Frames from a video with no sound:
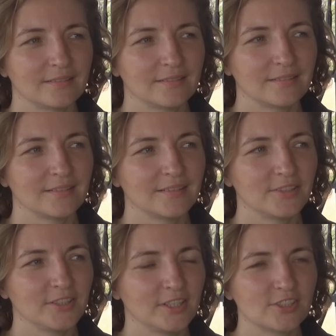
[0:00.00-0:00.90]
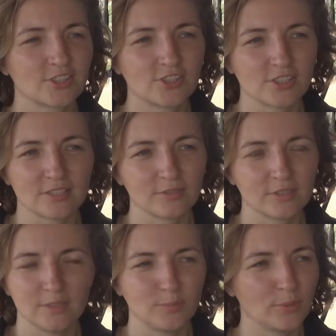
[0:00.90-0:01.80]
А, я даже, честно,
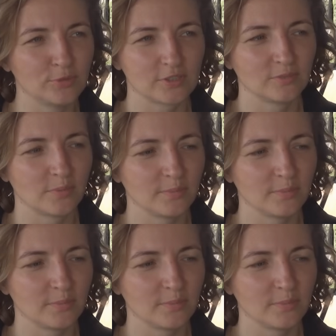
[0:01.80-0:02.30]
вот не помню этого